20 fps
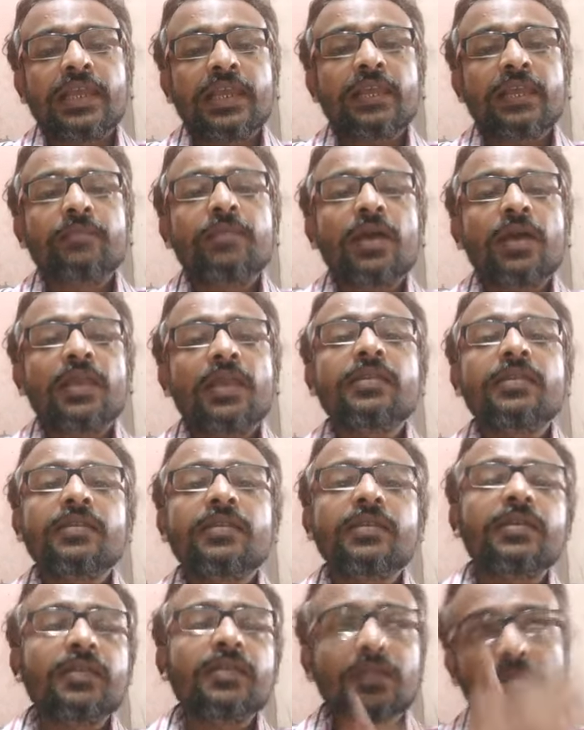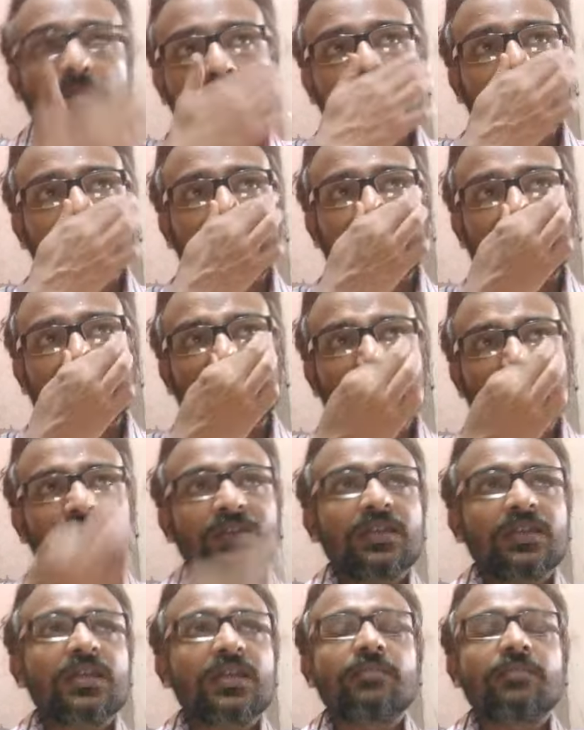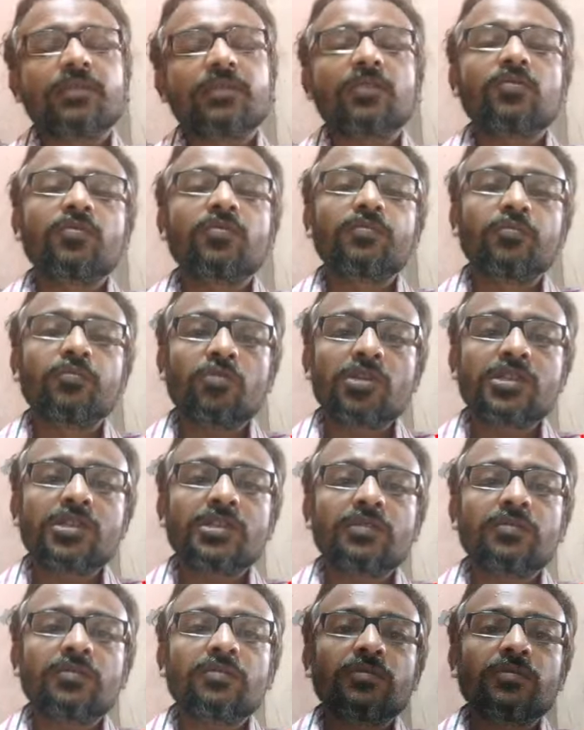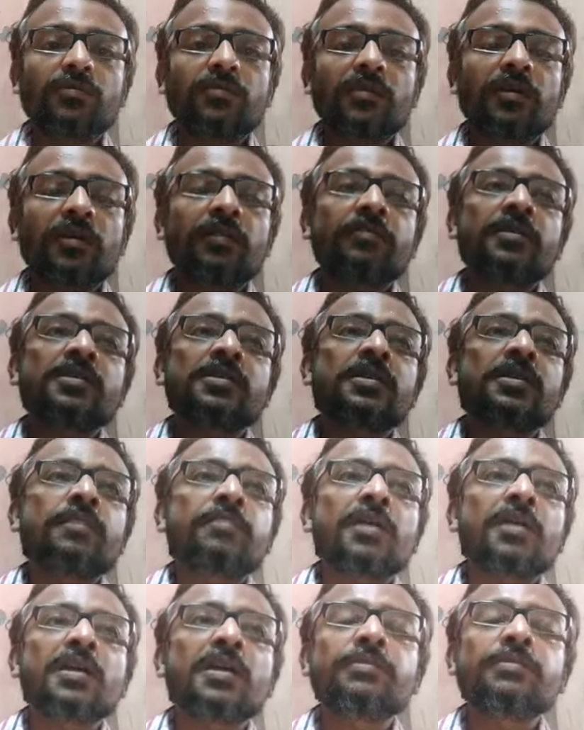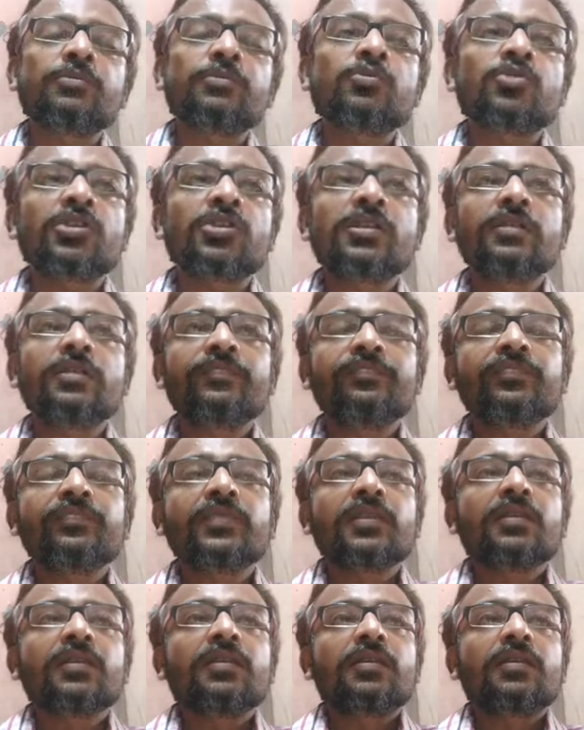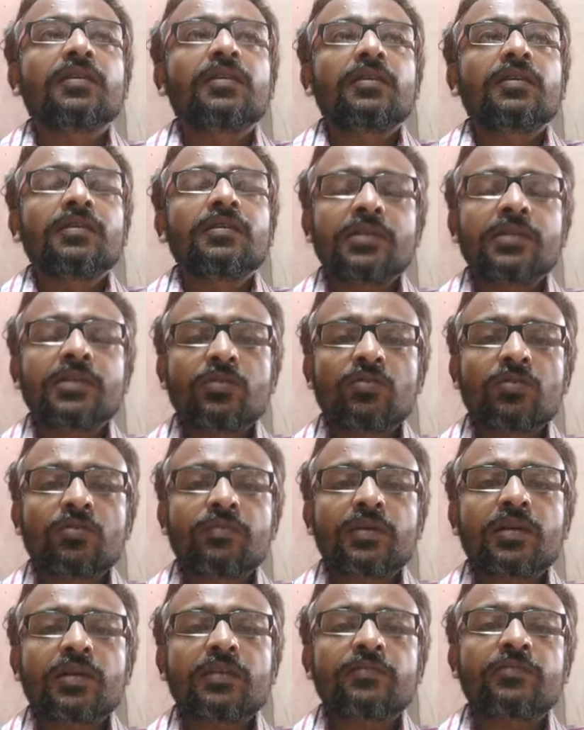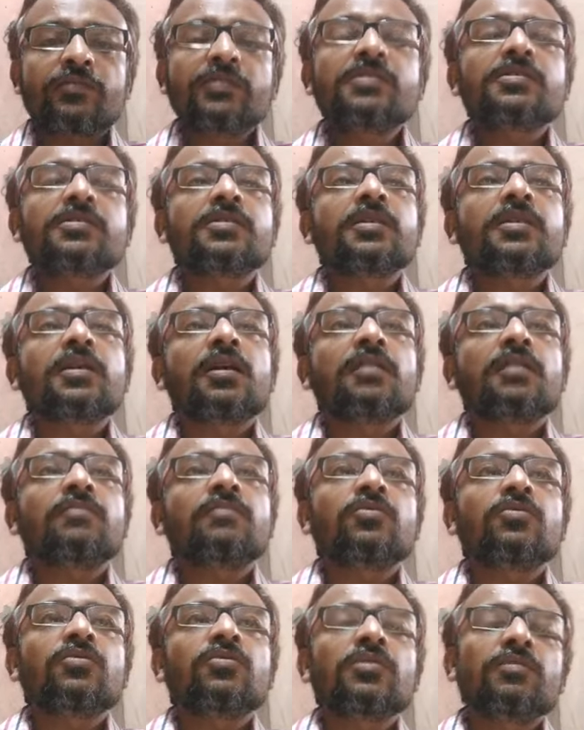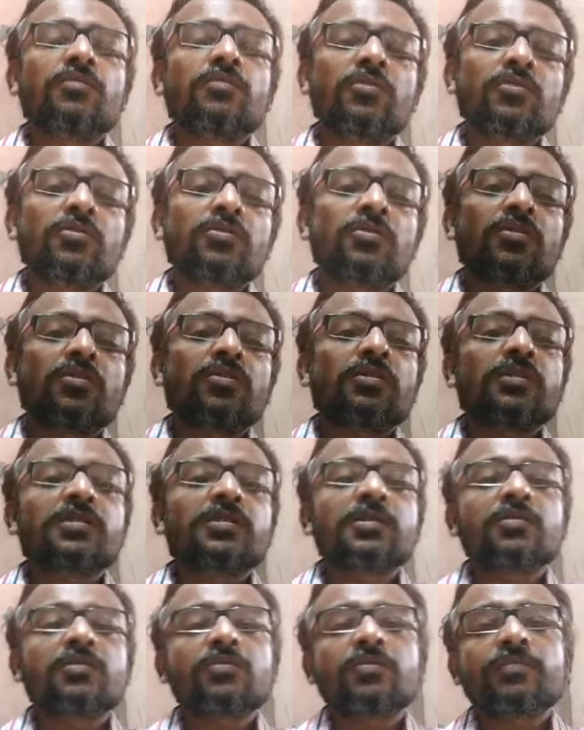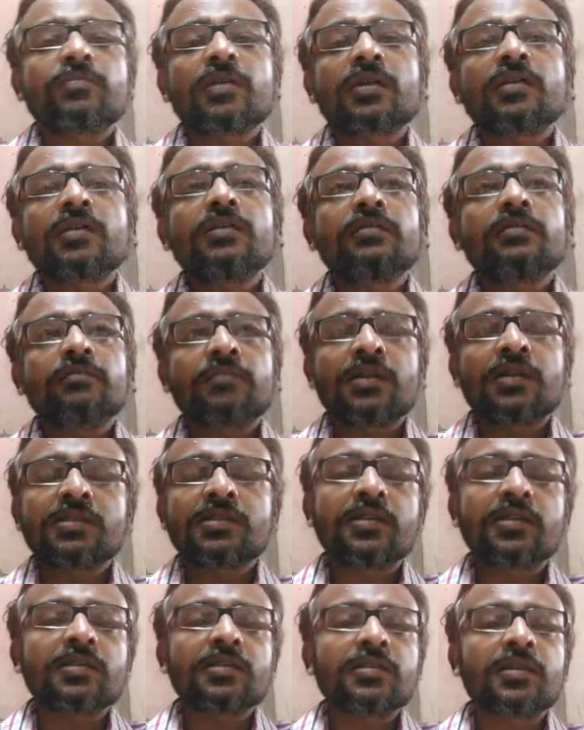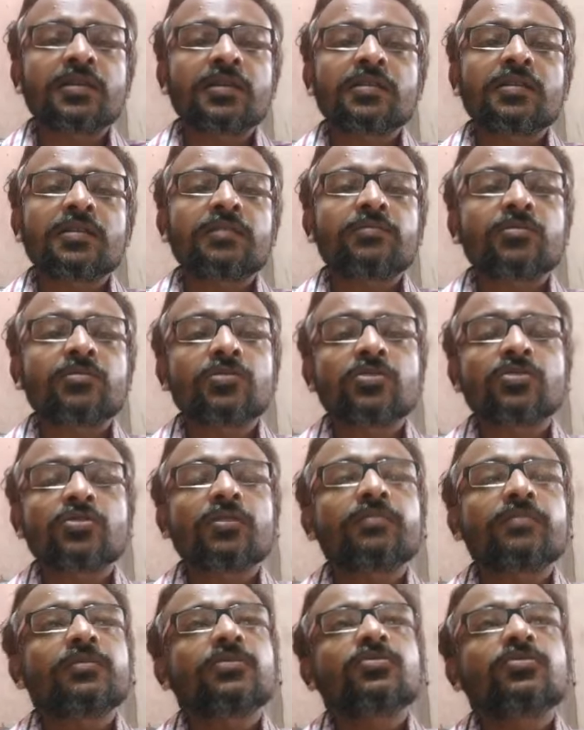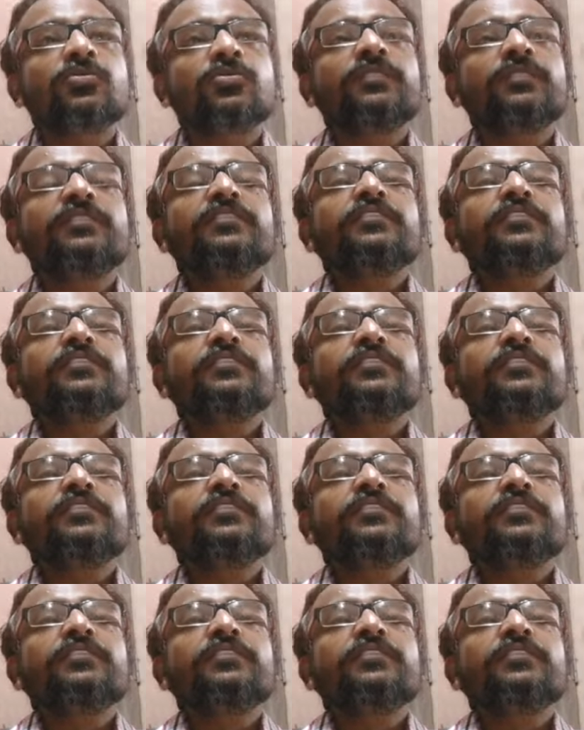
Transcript: এগ বাইন্ডিং কথাটার সঙ্গে আমরা খুব পরিচিত আমরা যারা পাখি পুষি যে কোনো পাখি ফিন্স থেকে আরম্ভ করে বড় ধরনের যে কোনো পাখি মাঝখানে যারা যারা করছে সব কিছু